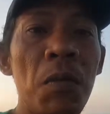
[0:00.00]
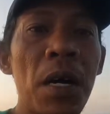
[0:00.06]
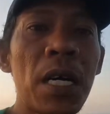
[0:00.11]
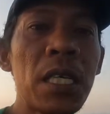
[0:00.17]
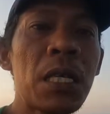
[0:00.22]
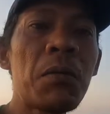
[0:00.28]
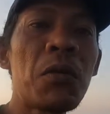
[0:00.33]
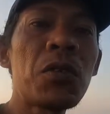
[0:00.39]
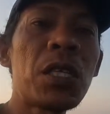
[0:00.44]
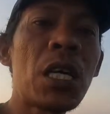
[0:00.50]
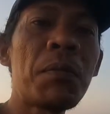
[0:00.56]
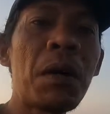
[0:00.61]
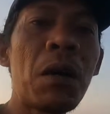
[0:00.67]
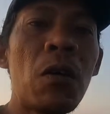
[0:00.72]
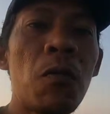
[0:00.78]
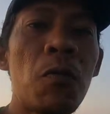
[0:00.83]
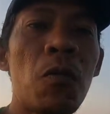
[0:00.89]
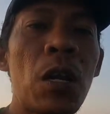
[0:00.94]
go mga
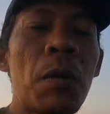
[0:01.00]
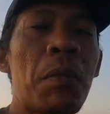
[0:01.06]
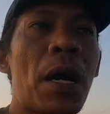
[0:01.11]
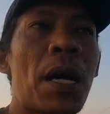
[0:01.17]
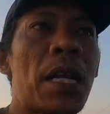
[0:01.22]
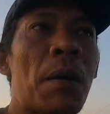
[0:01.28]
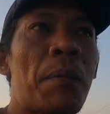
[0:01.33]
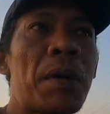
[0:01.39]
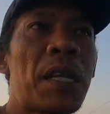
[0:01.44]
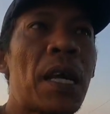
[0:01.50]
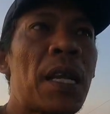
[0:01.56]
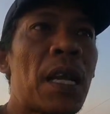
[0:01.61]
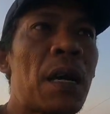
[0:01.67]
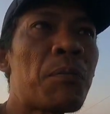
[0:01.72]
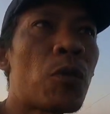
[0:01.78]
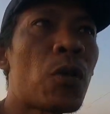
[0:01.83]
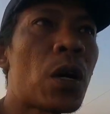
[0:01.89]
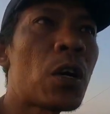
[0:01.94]
kachabaw-chabaw. Muli baka
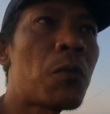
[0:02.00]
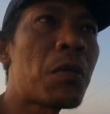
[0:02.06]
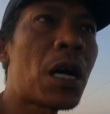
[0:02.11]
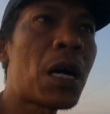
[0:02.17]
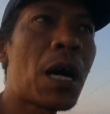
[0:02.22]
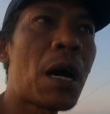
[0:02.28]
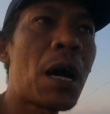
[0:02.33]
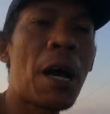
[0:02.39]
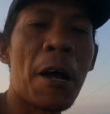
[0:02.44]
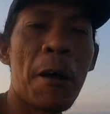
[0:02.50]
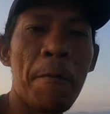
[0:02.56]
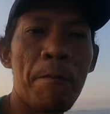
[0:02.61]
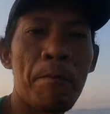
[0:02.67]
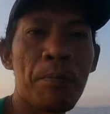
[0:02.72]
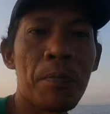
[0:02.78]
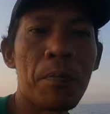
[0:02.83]
napadaan lang po kayo. Baka